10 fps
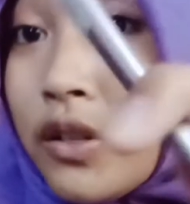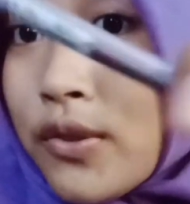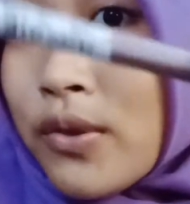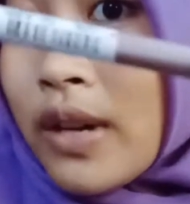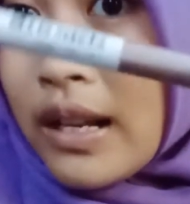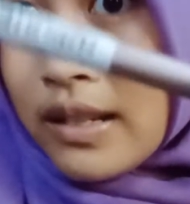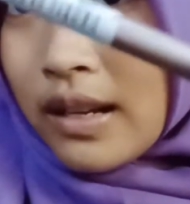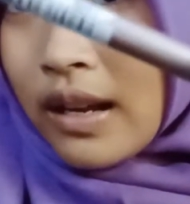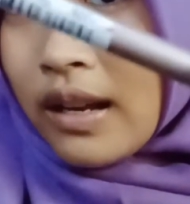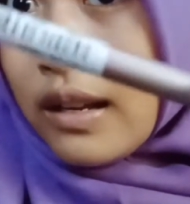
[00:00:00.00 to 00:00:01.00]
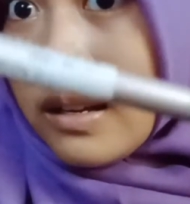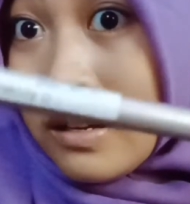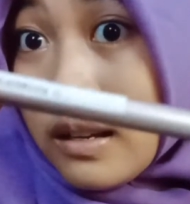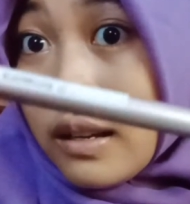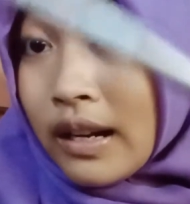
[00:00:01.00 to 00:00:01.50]
jujur aja
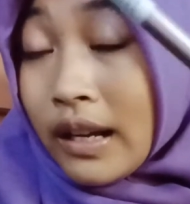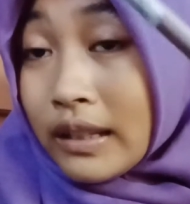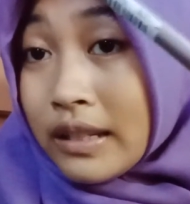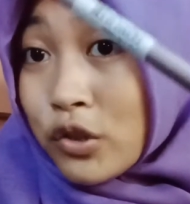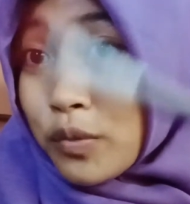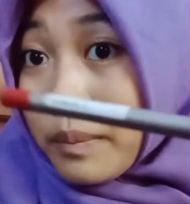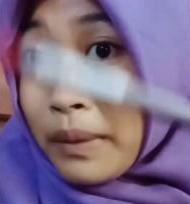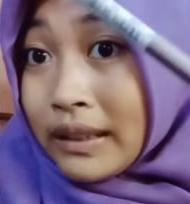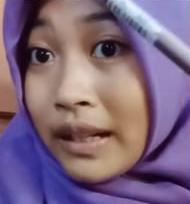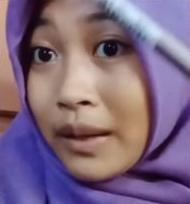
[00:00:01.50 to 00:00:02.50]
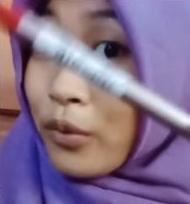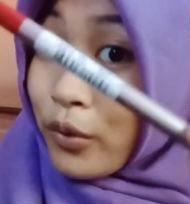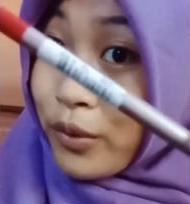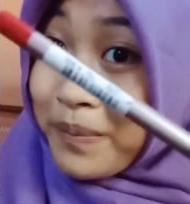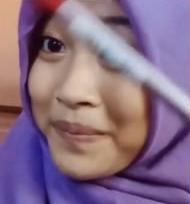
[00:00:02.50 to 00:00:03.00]
Nakednya cuma empat
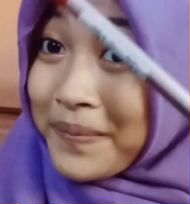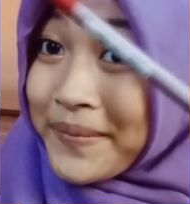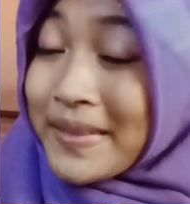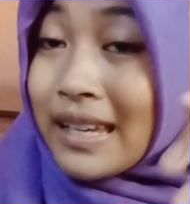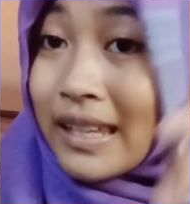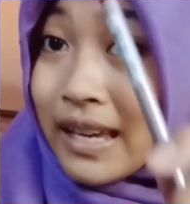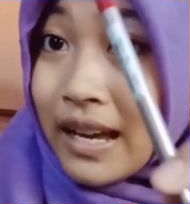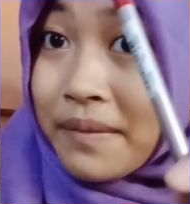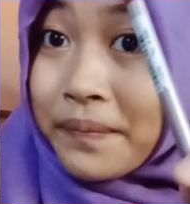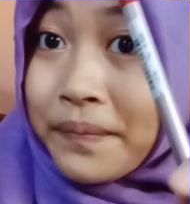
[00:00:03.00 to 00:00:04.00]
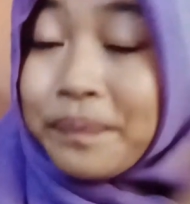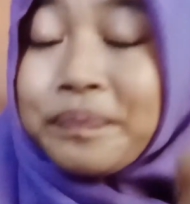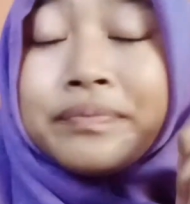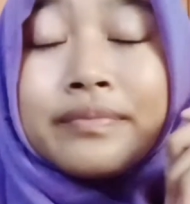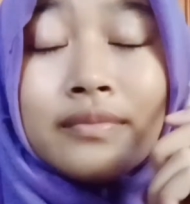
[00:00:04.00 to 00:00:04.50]
4000 ya
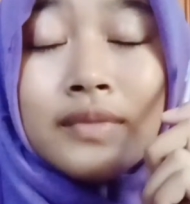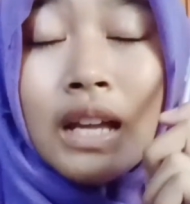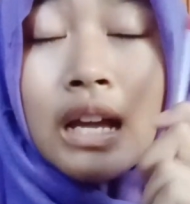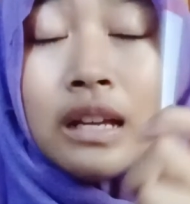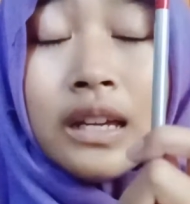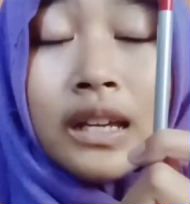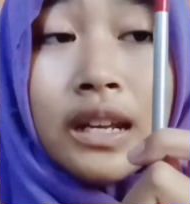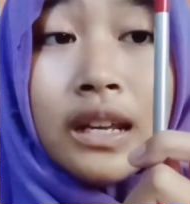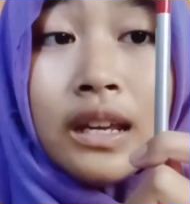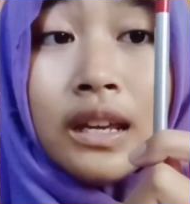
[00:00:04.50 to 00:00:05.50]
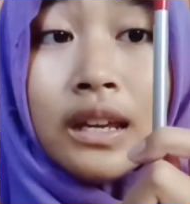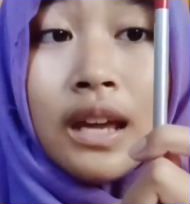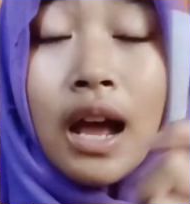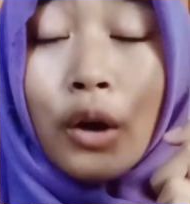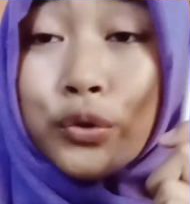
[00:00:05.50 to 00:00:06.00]
ini
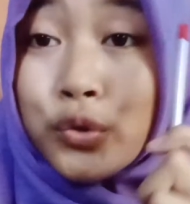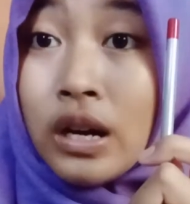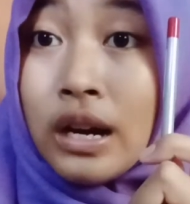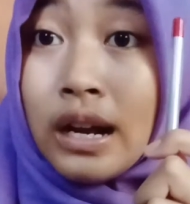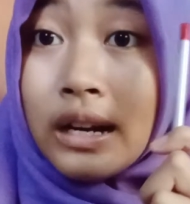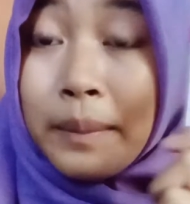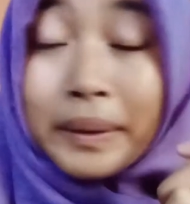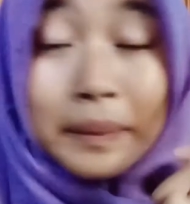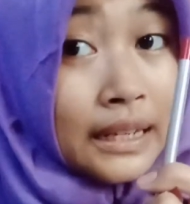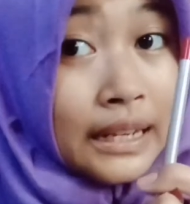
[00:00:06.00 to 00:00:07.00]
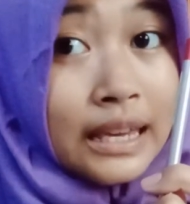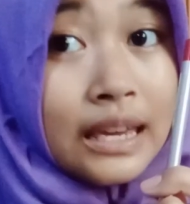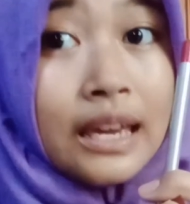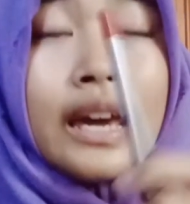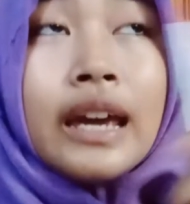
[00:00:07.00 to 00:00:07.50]
aku juga nggak dapat beli
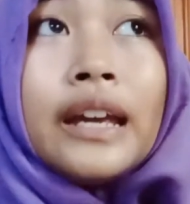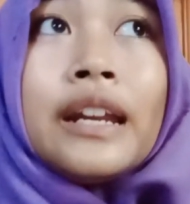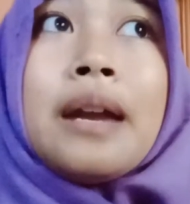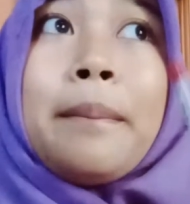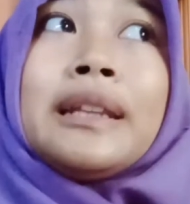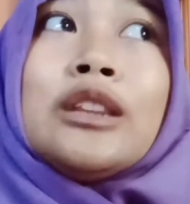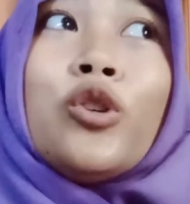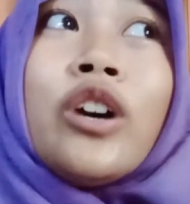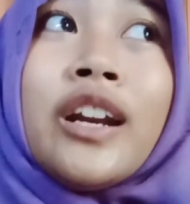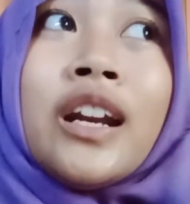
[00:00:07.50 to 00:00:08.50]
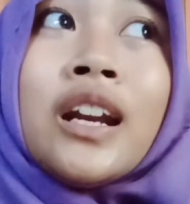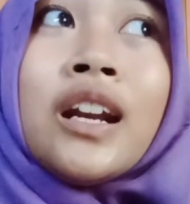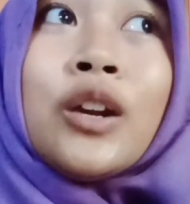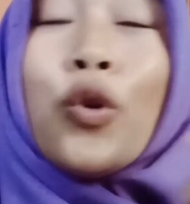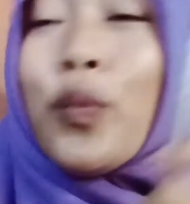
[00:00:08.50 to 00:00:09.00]
ini dapat nukerin
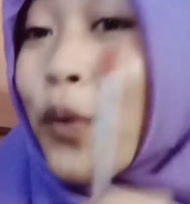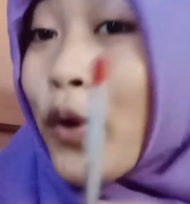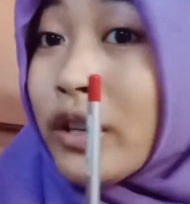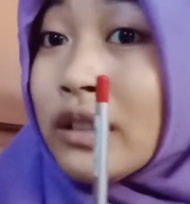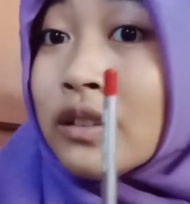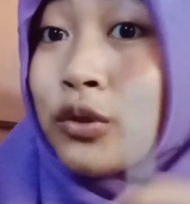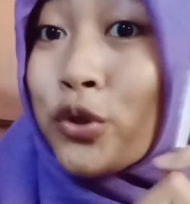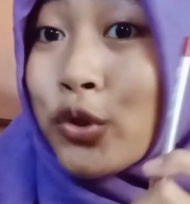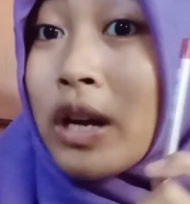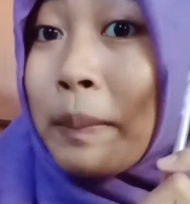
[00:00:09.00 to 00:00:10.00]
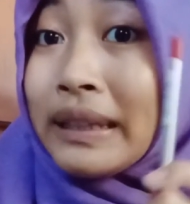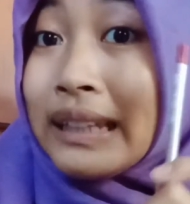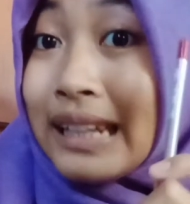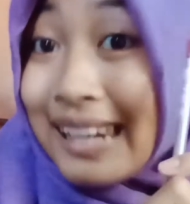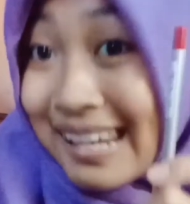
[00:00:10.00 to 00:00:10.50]
kupon tujuh dapat
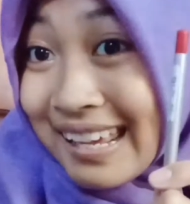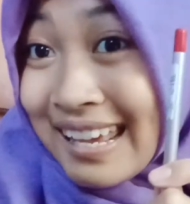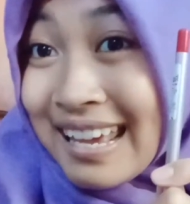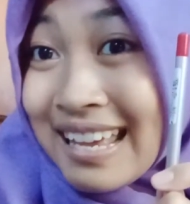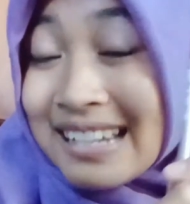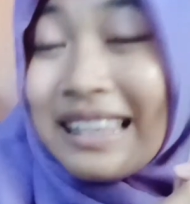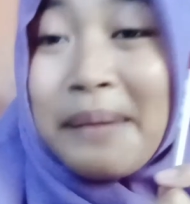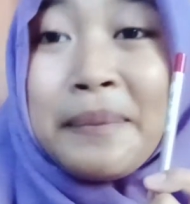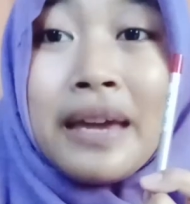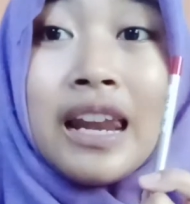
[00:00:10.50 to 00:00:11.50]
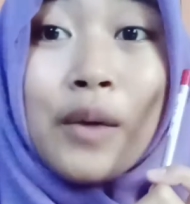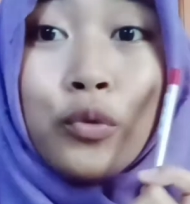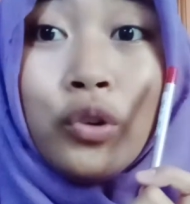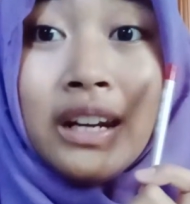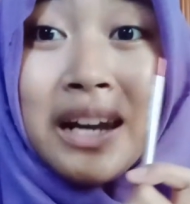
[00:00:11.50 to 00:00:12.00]
ini tapi
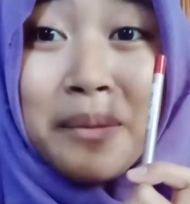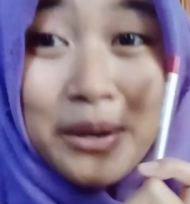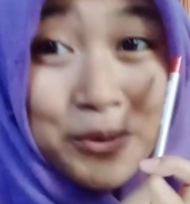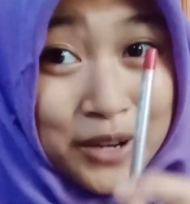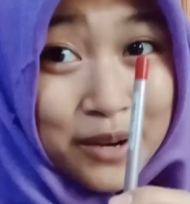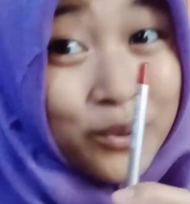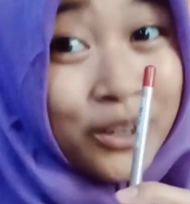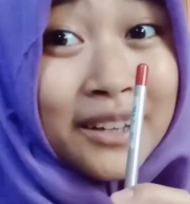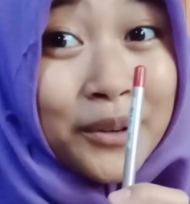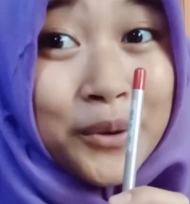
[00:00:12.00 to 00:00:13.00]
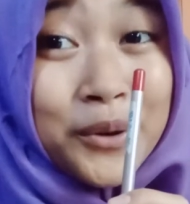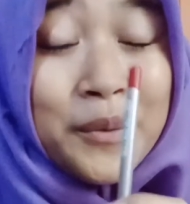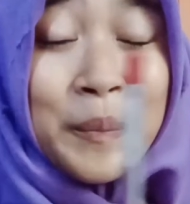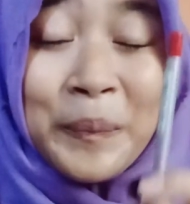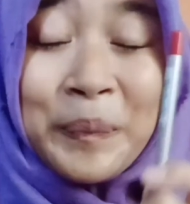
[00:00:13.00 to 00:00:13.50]
alhamdulillah berguna buat aku
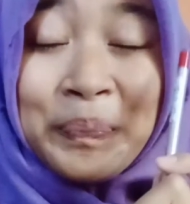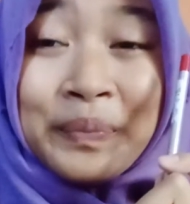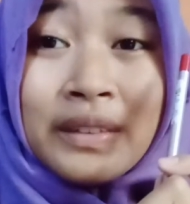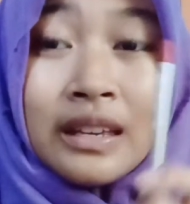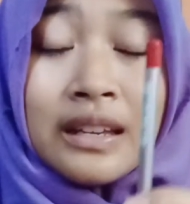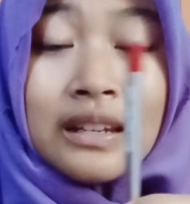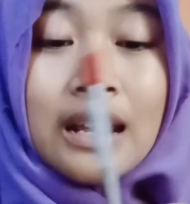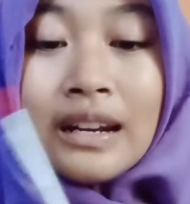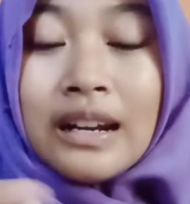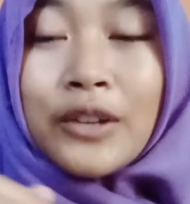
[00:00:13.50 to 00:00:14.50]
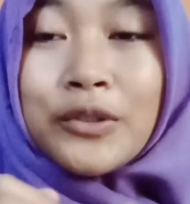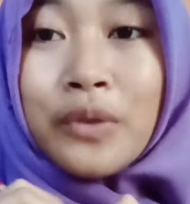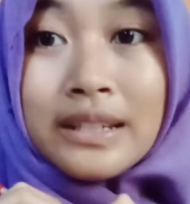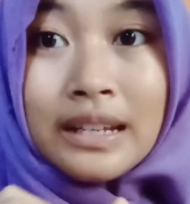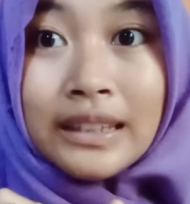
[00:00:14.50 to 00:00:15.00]
dan langsung
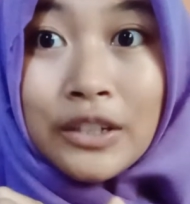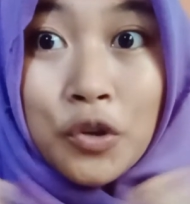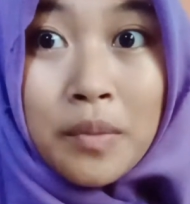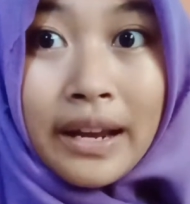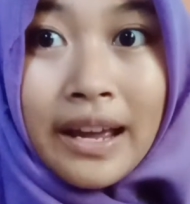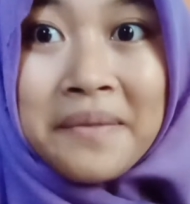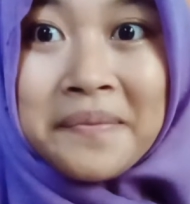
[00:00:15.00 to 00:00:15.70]
aja kita coba ya